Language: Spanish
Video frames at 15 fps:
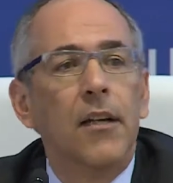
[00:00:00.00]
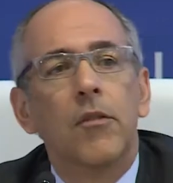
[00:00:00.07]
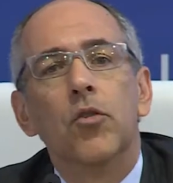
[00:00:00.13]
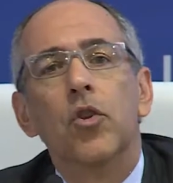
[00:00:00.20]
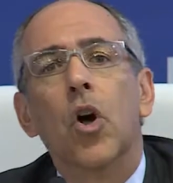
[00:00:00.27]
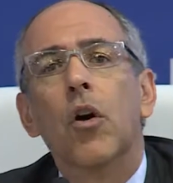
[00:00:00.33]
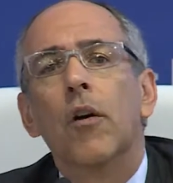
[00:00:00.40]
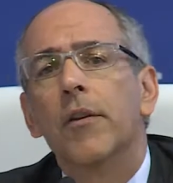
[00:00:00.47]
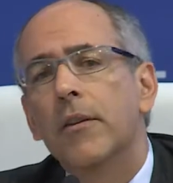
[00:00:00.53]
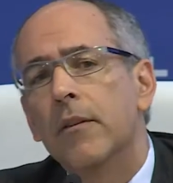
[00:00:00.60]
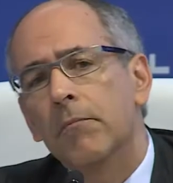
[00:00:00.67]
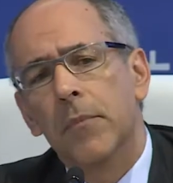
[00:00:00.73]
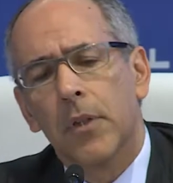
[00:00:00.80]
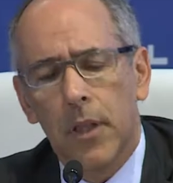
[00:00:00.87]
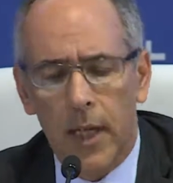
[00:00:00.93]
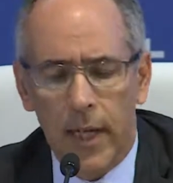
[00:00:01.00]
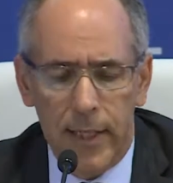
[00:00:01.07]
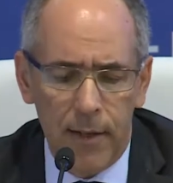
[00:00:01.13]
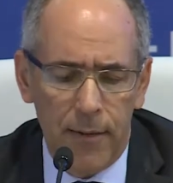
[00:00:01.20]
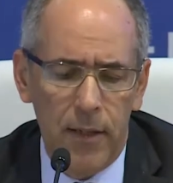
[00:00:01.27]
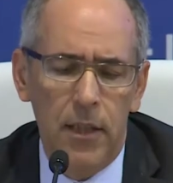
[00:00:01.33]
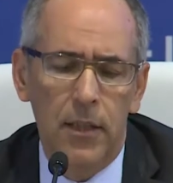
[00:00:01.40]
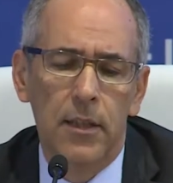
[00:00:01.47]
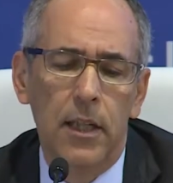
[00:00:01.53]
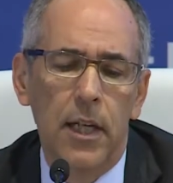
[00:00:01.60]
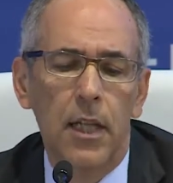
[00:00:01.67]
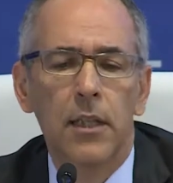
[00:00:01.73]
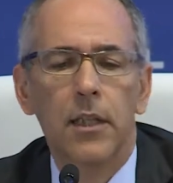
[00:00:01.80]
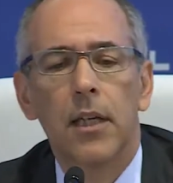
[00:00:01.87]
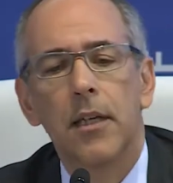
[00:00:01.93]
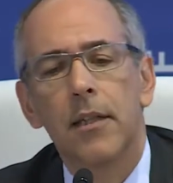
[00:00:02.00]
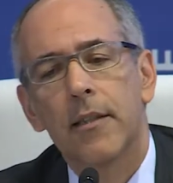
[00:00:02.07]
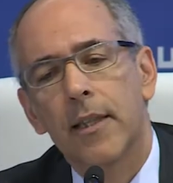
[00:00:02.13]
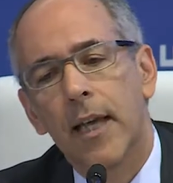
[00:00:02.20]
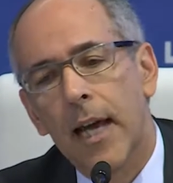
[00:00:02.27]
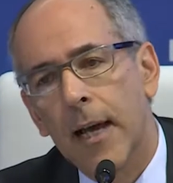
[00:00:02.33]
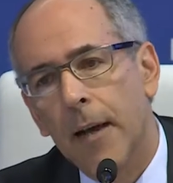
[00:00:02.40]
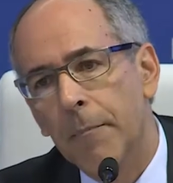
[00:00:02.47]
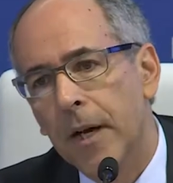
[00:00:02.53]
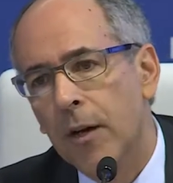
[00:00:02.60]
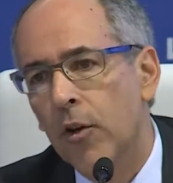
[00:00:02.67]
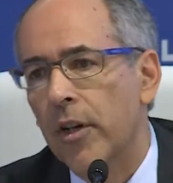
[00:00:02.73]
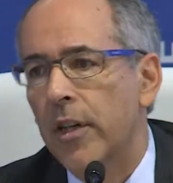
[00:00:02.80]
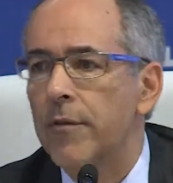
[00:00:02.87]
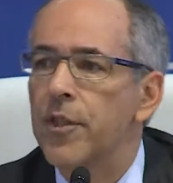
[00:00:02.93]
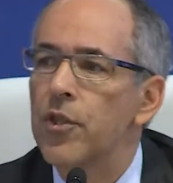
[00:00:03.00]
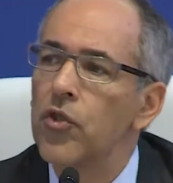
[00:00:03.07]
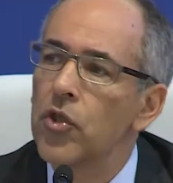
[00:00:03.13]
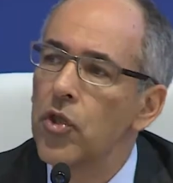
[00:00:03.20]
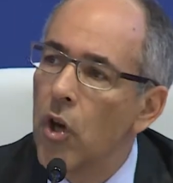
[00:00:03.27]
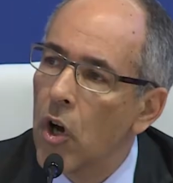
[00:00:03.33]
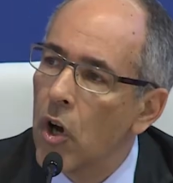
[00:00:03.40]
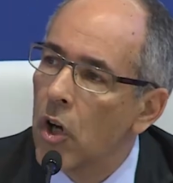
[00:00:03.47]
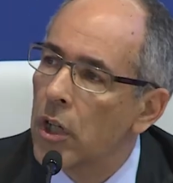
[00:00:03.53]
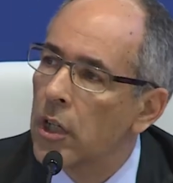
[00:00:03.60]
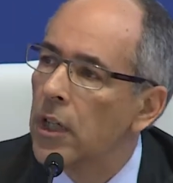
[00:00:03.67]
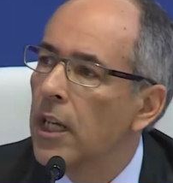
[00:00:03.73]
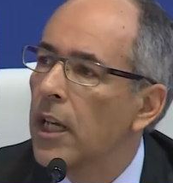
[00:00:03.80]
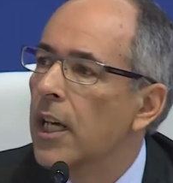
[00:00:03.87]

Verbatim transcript: No, la Agenda 2030 está bajo revisión